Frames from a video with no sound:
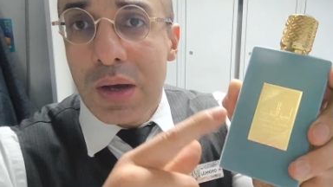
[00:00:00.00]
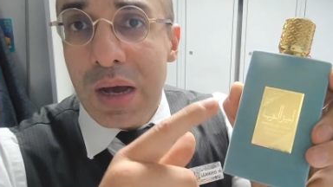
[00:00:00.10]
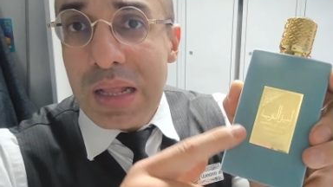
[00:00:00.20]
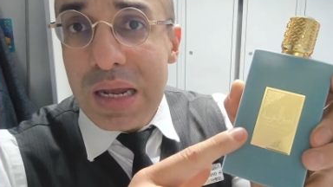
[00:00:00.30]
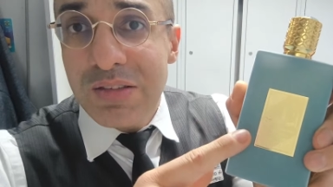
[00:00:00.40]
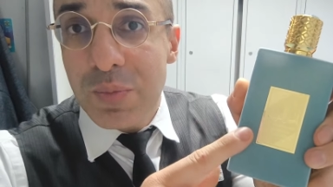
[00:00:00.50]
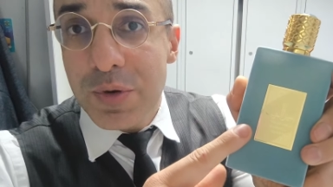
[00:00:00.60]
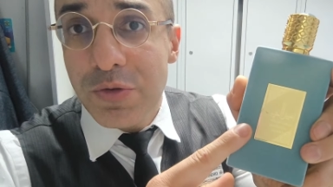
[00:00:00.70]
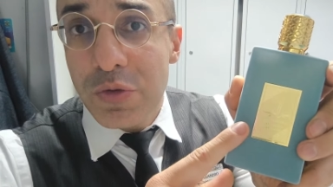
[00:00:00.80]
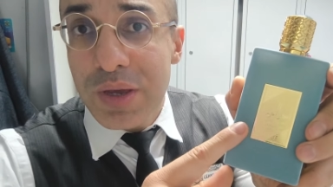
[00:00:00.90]
Galera, esse
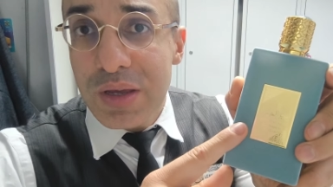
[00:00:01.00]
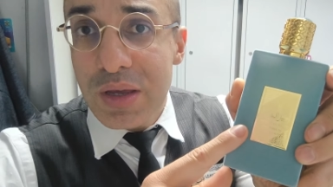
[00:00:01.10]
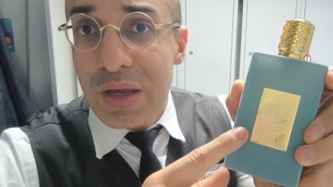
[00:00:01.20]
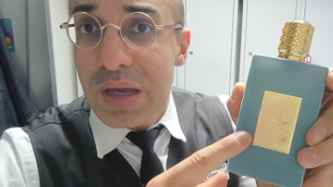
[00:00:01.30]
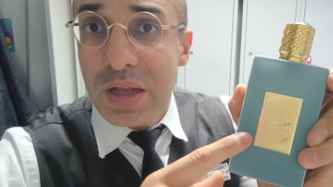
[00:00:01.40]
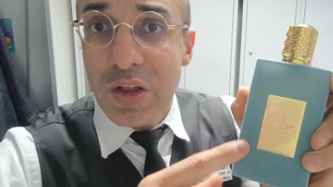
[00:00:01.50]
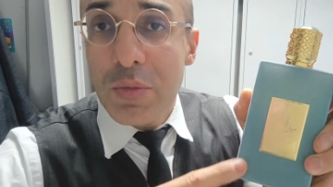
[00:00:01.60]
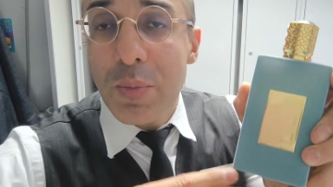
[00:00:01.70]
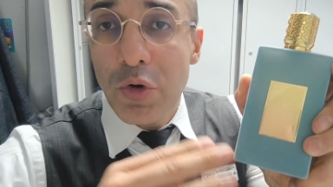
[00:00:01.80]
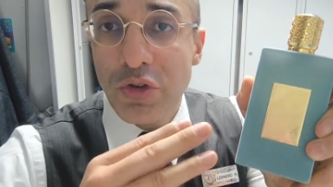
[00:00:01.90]
perfume aqui, ele tem
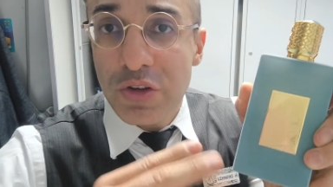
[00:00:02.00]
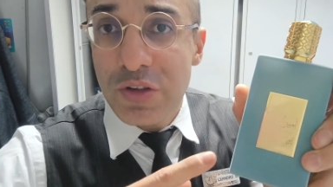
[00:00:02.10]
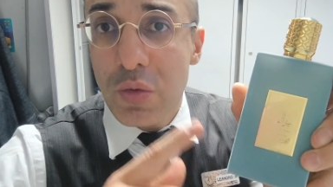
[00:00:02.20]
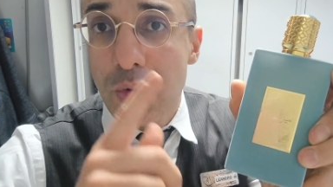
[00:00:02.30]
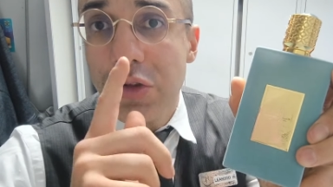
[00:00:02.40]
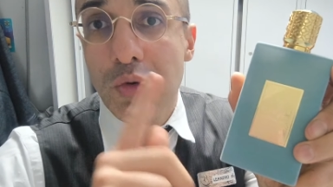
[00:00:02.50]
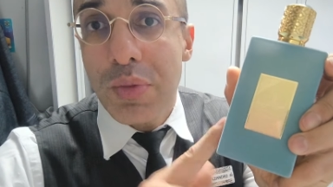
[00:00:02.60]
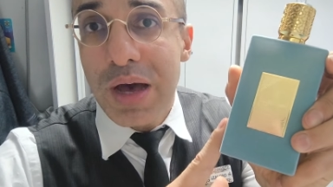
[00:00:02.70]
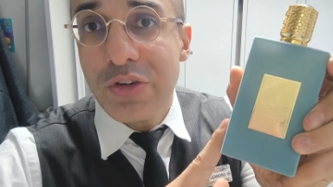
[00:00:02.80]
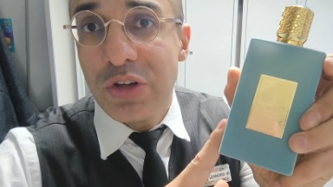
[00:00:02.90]
uma projeção muito
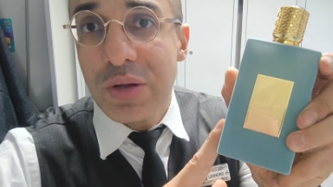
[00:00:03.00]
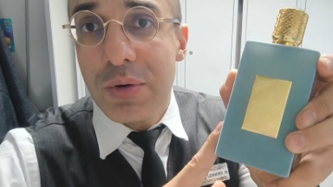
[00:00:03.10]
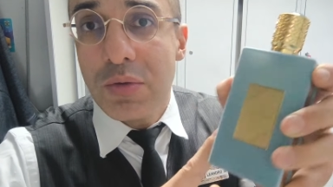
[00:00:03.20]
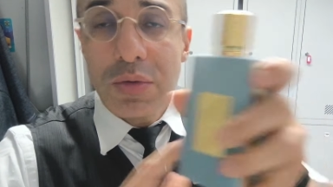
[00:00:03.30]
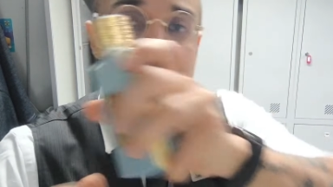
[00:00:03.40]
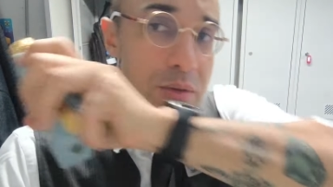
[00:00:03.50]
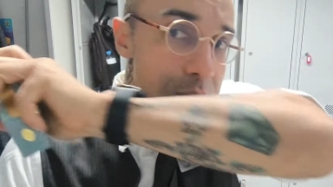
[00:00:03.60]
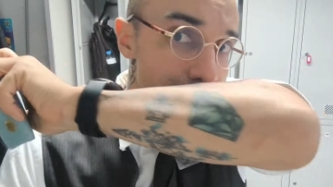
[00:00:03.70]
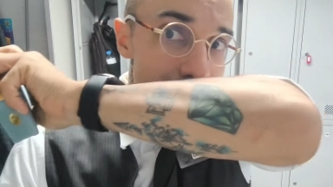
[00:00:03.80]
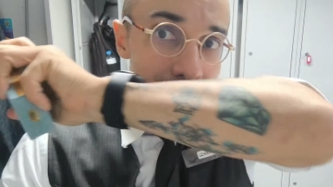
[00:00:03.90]
baixa, tá bom?
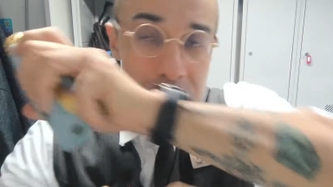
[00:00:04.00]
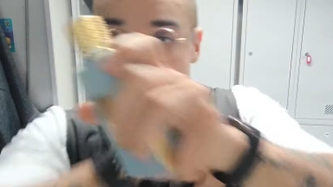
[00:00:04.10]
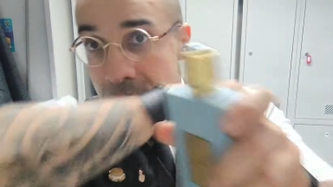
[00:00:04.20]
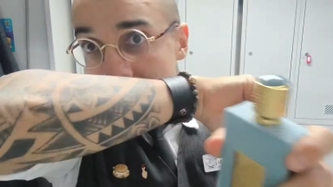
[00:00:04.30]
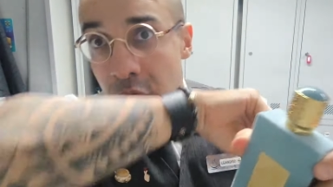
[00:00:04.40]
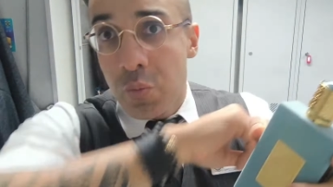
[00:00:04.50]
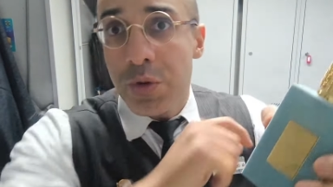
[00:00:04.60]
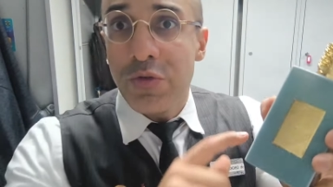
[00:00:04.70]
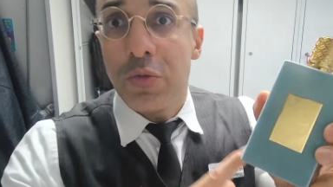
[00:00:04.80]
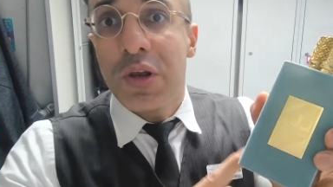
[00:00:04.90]
O
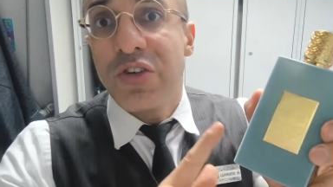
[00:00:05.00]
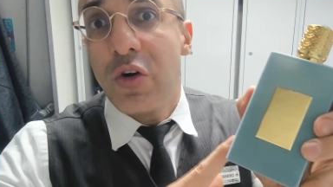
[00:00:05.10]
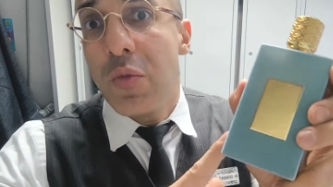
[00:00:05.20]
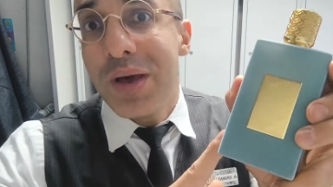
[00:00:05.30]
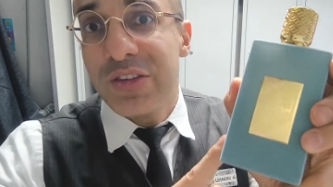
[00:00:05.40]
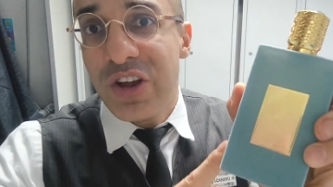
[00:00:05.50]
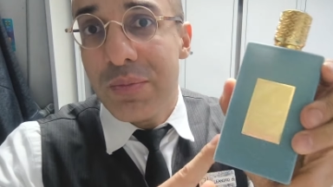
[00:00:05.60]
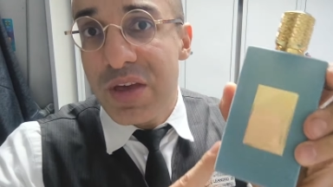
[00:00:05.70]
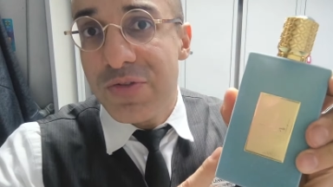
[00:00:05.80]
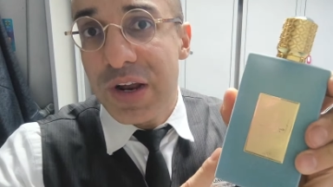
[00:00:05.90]
perfume ele já começa já
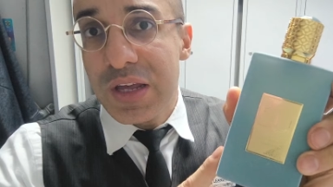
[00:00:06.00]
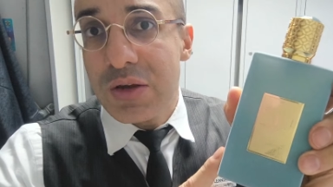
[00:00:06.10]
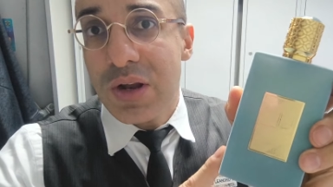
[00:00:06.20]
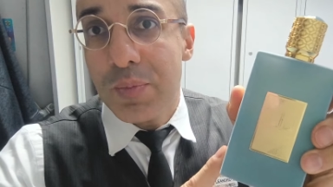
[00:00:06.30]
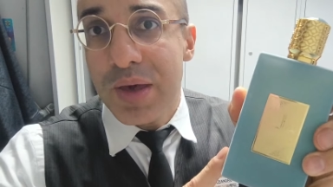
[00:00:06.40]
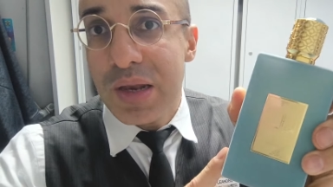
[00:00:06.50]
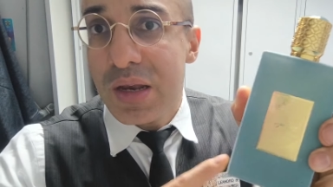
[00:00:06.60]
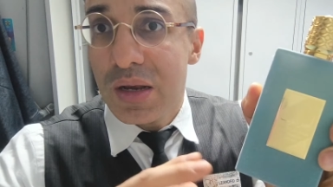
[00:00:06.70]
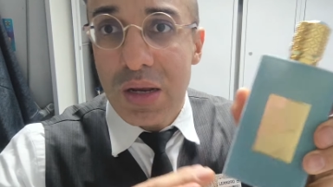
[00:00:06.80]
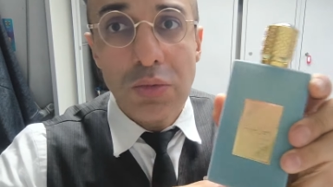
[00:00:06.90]
bem fraquinho na
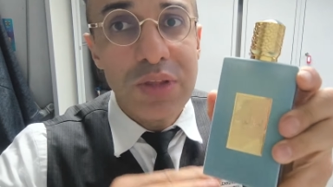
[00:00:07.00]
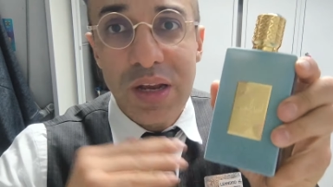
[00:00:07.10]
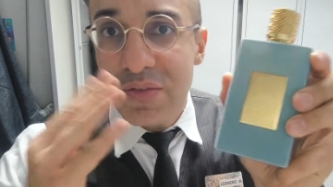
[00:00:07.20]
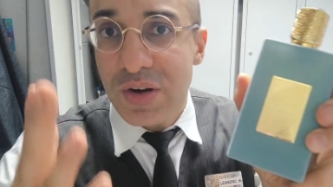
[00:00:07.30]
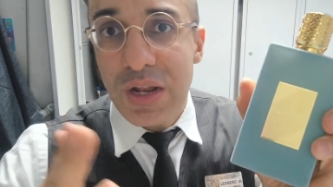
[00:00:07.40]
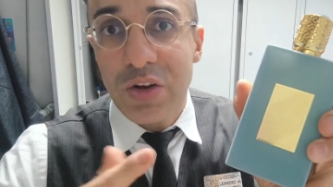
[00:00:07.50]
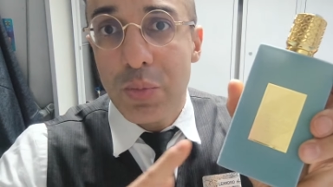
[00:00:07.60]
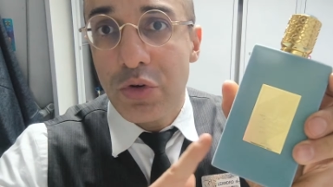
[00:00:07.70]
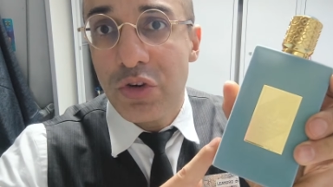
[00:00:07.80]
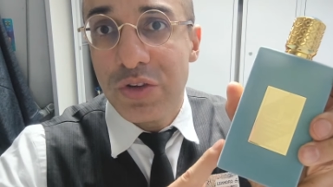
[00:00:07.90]
pele, não tem na verdade
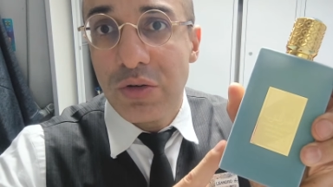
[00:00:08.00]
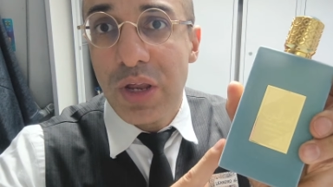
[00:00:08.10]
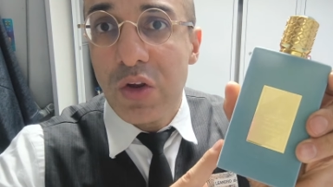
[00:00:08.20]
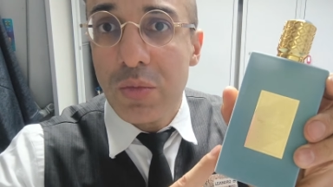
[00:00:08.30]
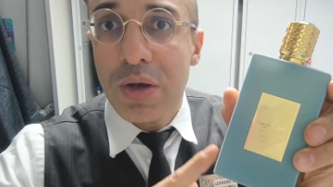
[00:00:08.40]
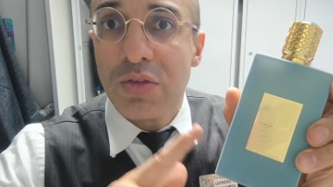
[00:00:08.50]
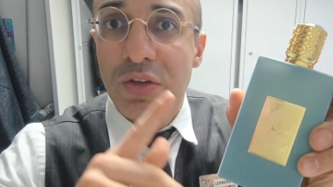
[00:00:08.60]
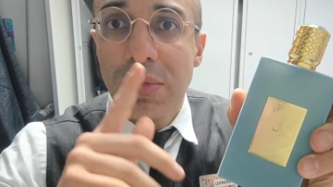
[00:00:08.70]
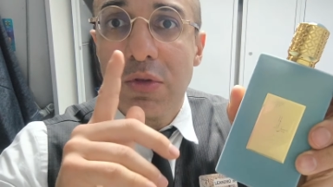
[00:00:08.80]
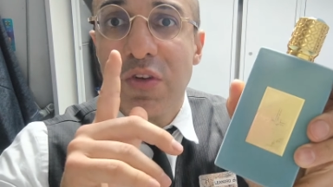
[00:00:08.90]
projeção nenhuma,
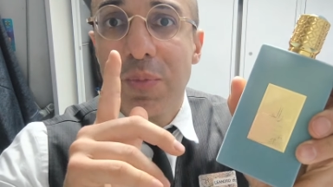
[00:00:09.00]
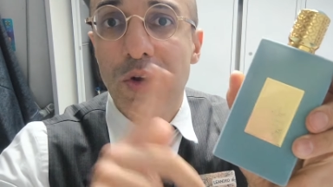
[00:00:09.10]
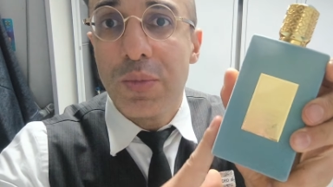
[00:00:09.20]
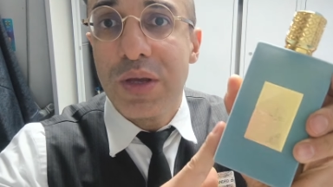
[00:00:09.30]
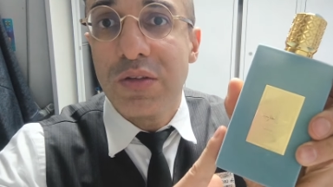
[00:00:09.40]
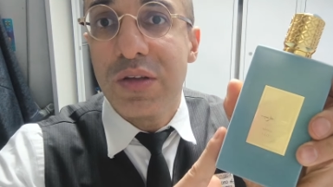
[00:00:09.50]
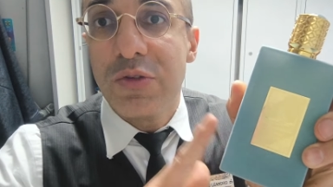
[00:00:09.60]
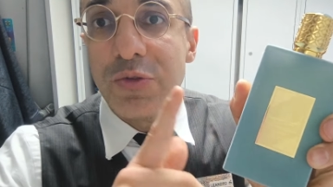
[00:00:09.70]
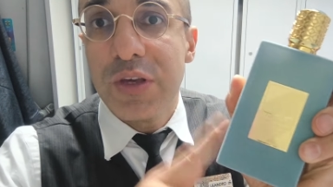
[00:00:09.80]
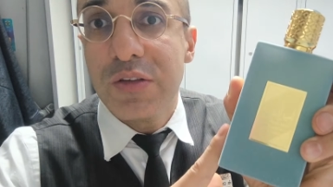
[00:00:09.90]
vamos ver pelo menos se
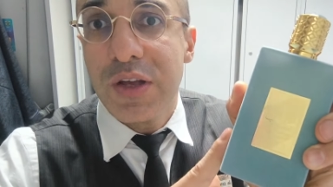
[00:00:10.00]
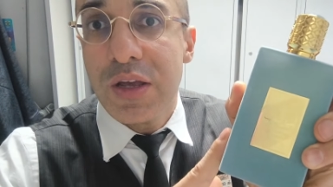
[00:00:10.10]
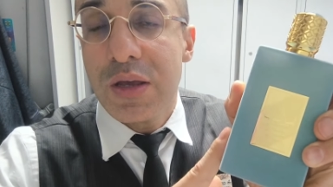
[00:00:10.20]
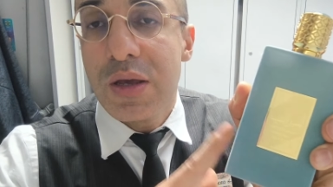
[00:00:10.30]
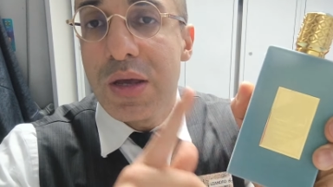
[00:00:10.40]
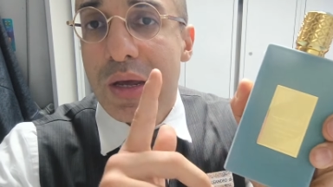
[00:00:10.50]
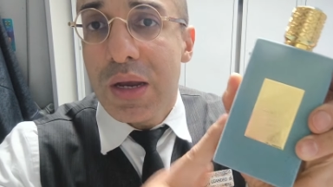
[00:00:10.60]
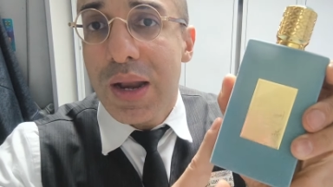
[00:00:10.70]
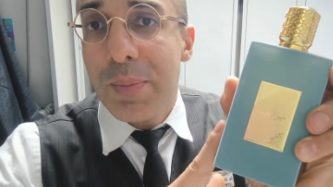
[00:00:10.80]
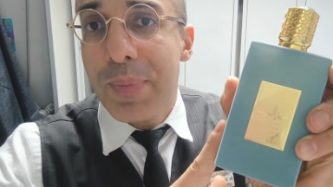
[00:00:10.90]
ele fixa aí
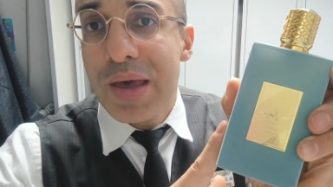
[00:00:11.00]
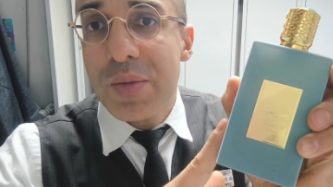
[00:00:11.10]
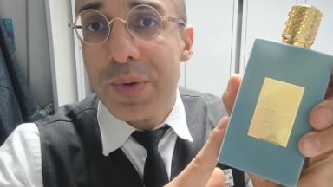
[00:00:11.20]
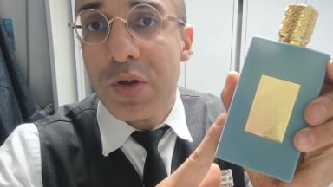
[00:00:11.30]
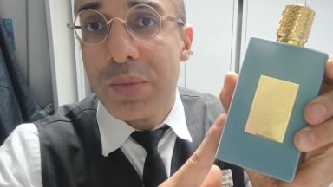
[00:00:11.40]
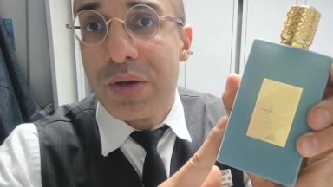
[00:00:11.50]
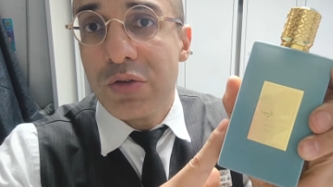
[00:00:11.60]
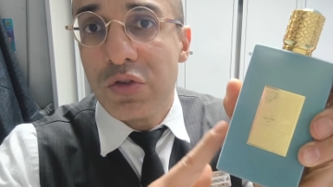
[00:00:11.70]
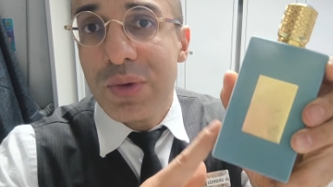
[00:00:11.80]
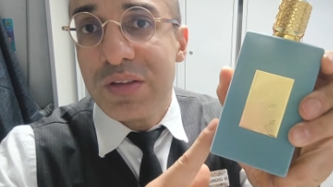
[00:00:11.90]
na pele pelo
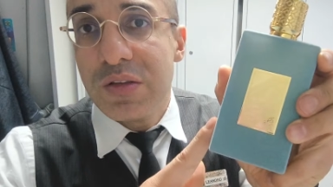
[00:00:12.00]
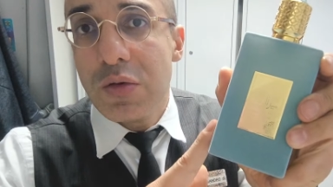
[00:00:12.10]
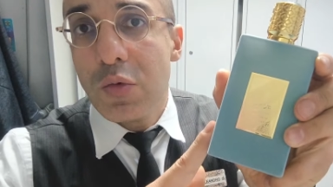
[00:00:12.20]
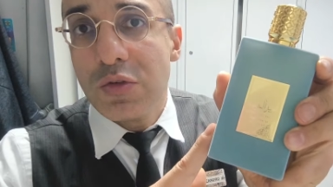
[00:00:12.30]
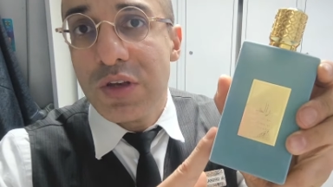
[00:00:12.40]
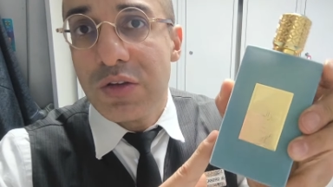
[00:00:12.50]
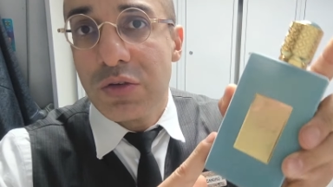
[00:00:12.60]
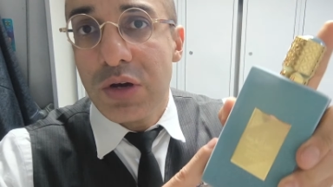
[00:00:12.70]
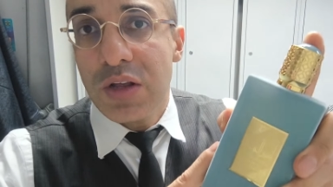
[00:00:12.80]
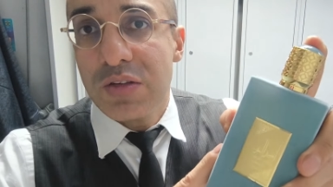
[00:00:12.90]
menos umas 5 ou 6
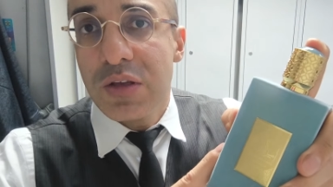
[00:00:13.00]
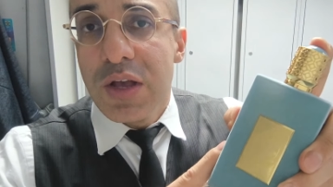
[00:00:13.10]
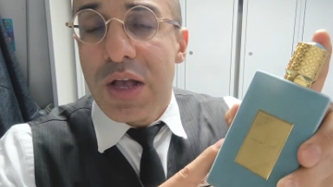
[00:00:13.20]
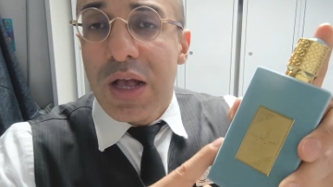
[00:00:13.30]
horas.